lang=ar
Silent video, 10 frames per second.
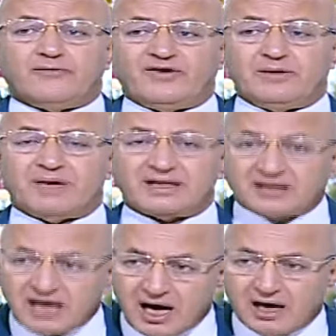في
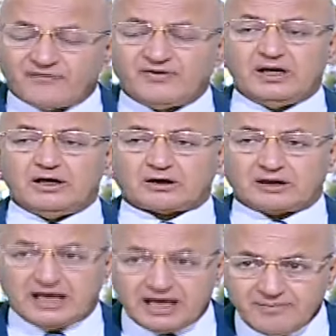المنطقة في
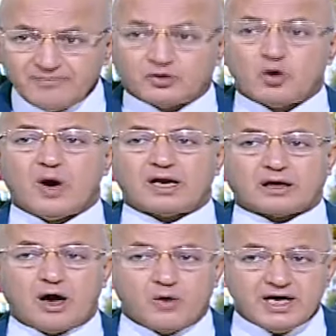الإقليم دول
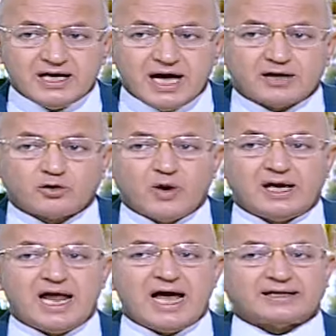قوية
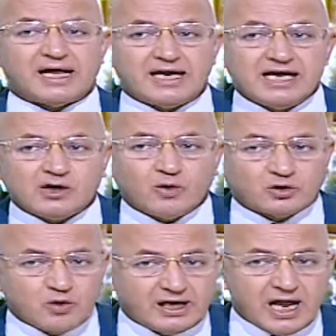دول لها تاريخ
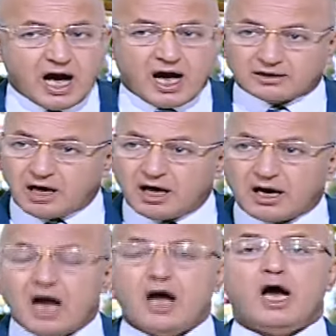ودول لها
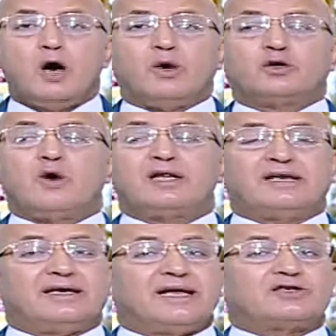حضارة ودول
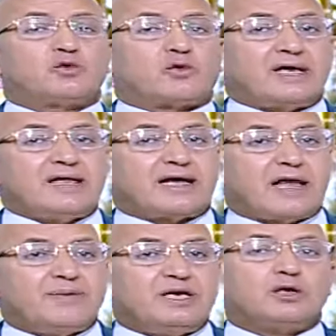تعداد سكانها
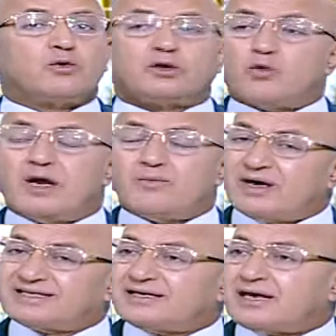كبير ودول
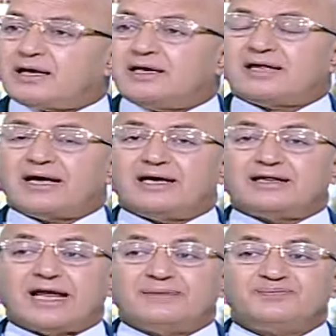مؤثرة جدا
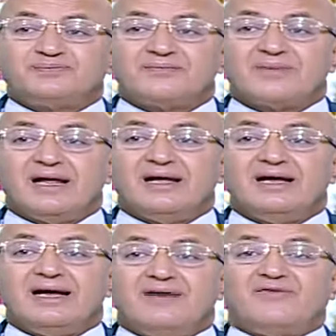جدا
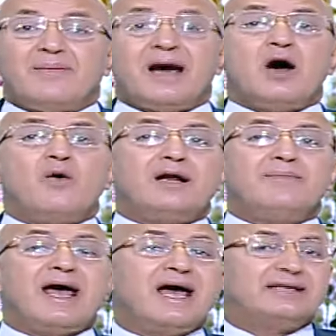فما هو
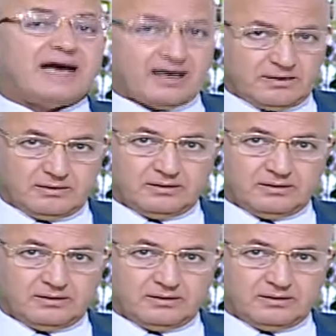المانع